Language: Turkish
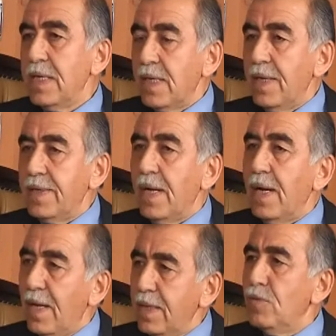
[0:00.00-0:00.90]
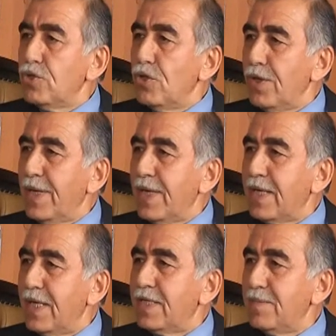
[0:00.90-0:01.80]
Yani Halim Hoca olarak
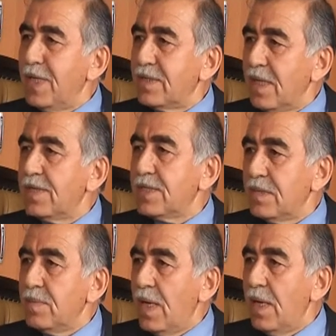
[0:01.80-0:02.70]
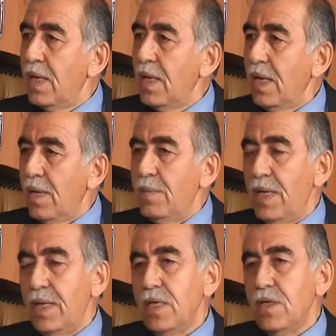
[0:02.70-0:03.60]
getirmeye çalıştım da
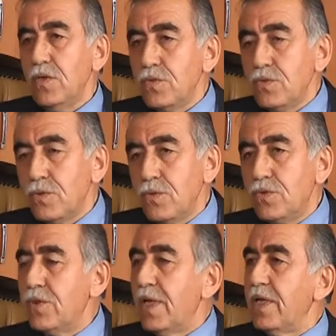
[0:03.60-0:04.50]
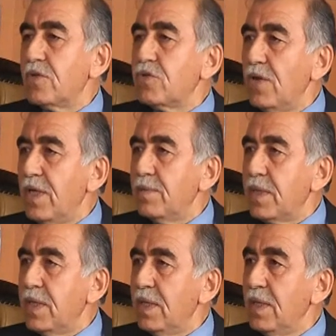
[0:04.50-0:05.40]
ama üzülerek söyleyeyim
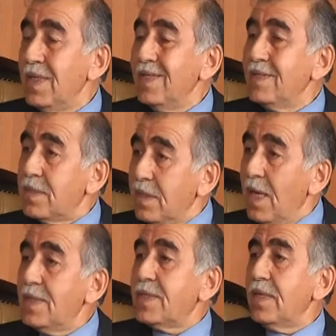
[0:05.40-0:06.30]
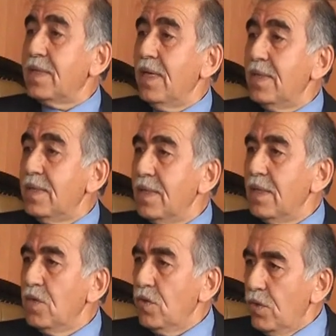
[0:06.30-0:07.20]
ki siyaseten
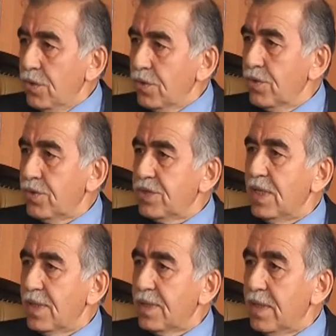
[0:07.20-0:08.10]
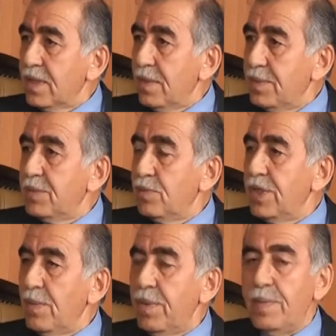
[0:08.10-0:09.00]
o günkü şartlarda biz bunu
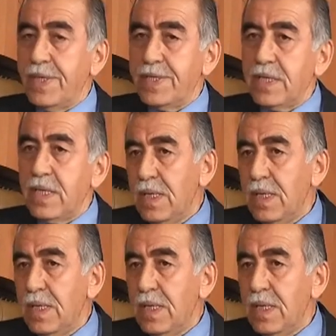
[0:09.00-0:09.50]
yapamadık.